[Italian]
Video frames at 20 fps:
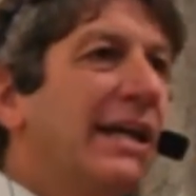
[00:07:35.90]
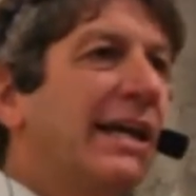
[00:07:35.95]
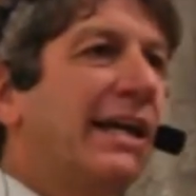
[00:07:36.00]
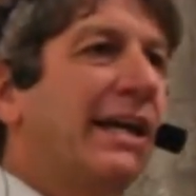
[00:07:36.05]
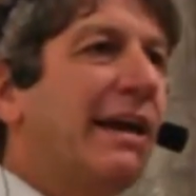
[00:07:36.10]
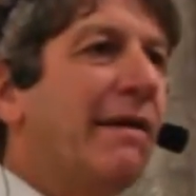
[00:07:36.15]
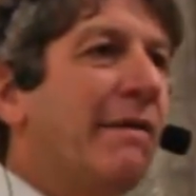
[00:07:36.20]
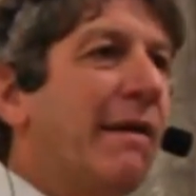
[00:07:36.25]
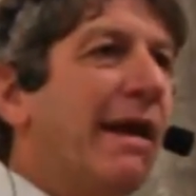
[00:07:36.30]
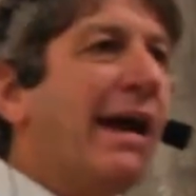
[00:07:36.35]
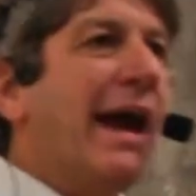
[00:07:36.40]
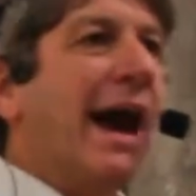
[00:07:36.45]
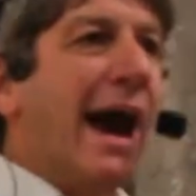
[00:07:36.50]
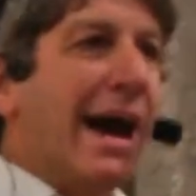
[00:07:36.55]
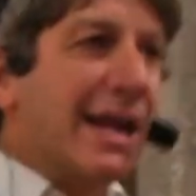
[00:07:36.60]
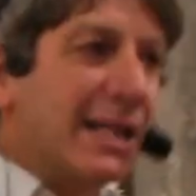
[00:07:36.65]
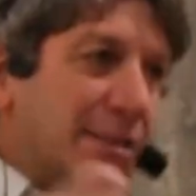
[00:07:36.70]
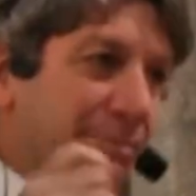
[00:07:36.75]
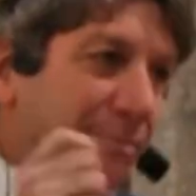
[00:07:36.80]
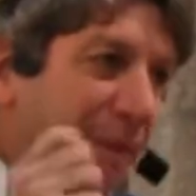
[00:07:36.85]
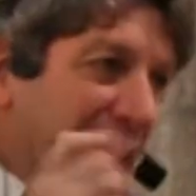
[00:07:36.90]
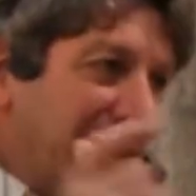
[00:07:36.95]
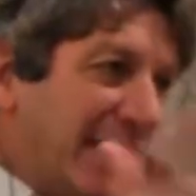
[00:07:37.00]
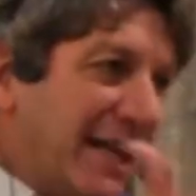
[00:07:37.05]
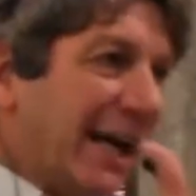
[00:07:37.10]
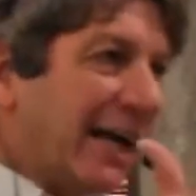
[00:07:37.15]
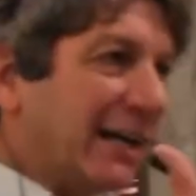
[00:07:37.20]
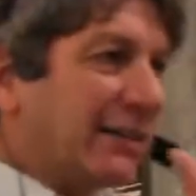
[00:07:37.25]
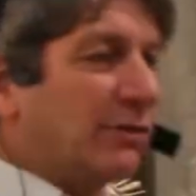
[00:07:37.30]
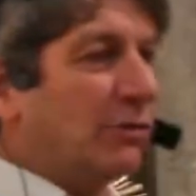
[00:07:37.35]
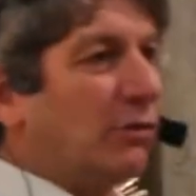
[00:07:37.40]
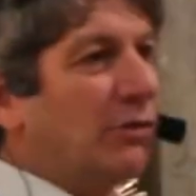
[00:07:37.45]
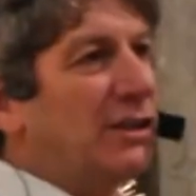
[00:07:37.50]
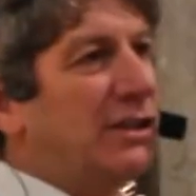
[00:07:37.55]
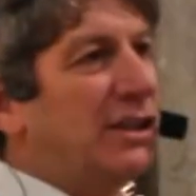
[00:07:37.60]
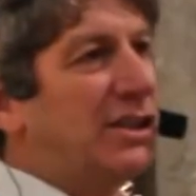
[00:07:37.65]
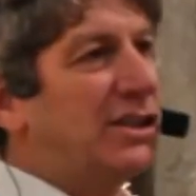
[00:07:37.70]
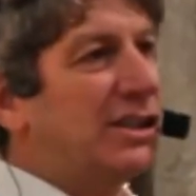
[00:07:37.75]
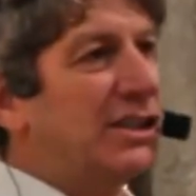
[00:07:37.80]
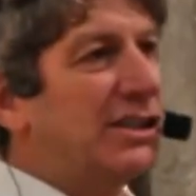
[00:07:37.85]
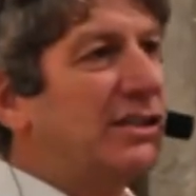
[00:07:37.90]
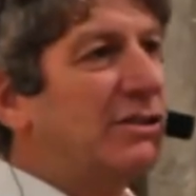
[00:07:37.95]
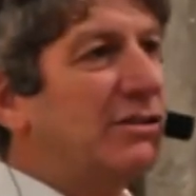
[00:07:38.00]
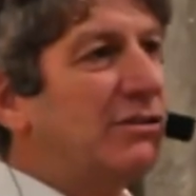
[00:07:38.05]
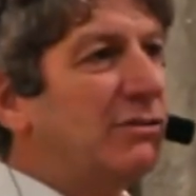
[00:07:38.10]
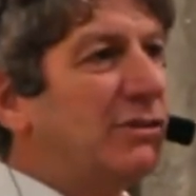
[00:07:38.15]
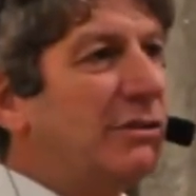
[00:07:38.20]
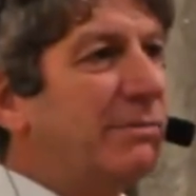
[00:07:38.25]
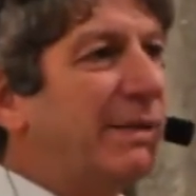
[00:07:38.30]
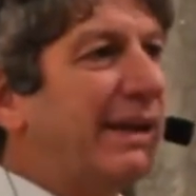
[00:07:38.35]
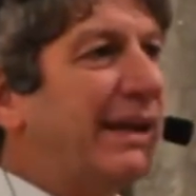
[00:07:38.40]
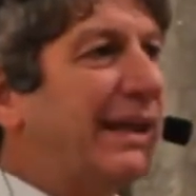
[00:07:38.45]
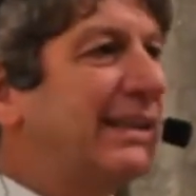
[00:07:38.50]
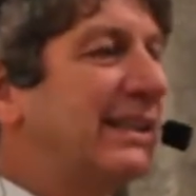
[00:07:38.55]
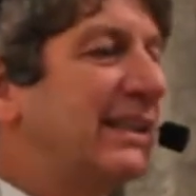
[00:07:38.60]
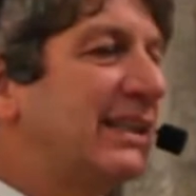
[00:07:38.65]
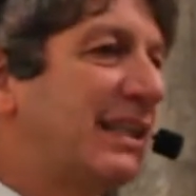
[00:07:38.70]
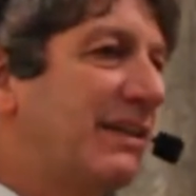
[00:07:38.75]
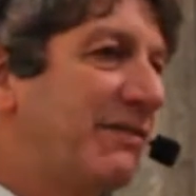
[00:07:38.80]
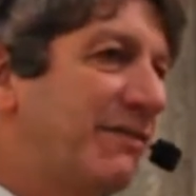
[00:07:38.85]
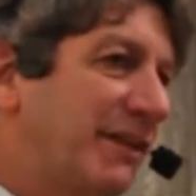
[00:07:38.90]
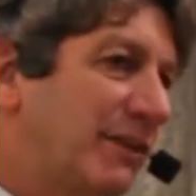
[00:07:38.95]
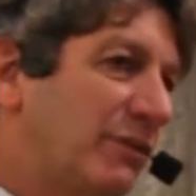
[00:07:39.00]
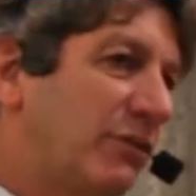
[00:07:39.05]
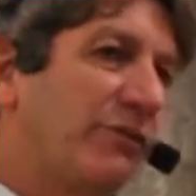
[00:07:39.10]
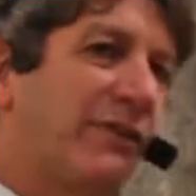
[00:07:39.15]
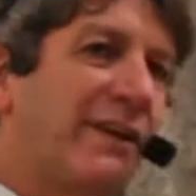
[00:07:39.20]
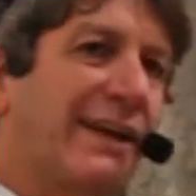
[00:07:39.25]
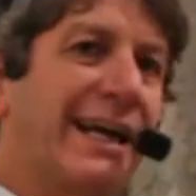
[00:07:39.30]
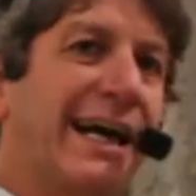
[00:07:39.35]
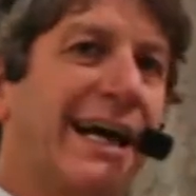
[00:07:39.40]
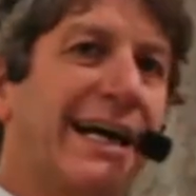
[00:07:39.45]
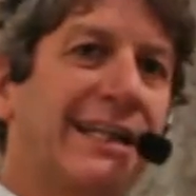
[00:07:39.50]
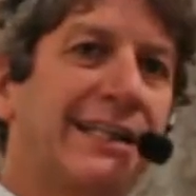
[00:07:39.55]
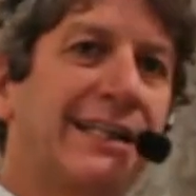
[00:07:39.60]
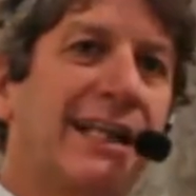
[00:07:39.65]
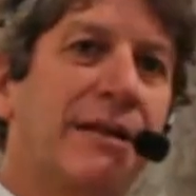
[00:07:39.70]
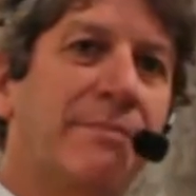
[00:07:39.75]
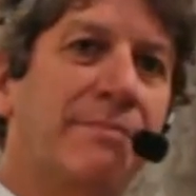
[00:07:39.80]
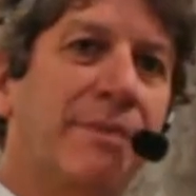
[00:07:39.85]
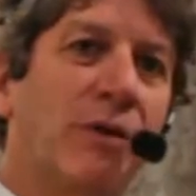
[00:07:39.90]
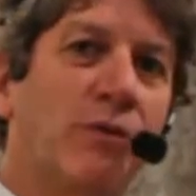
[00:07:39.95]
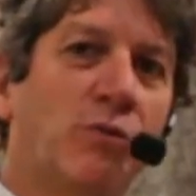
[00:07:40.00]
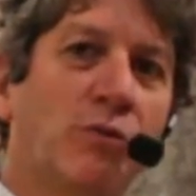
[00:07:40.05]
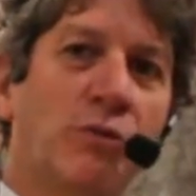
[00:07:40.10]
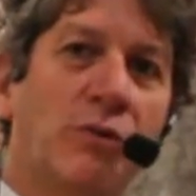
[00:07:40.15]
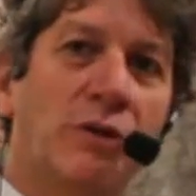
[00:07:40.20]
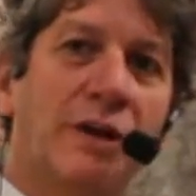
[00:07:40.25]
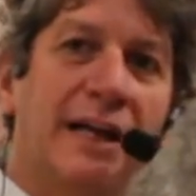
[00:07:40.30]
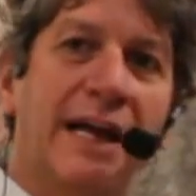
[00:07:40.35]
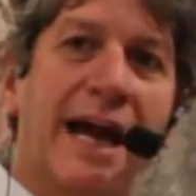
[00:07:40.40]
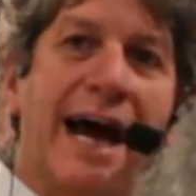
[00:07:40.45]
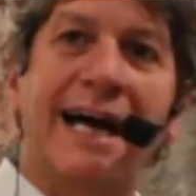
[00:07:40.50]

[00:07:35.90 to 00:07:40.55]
che hai sbagliato le decisioni perché ti sei fatto fregare dalle paure,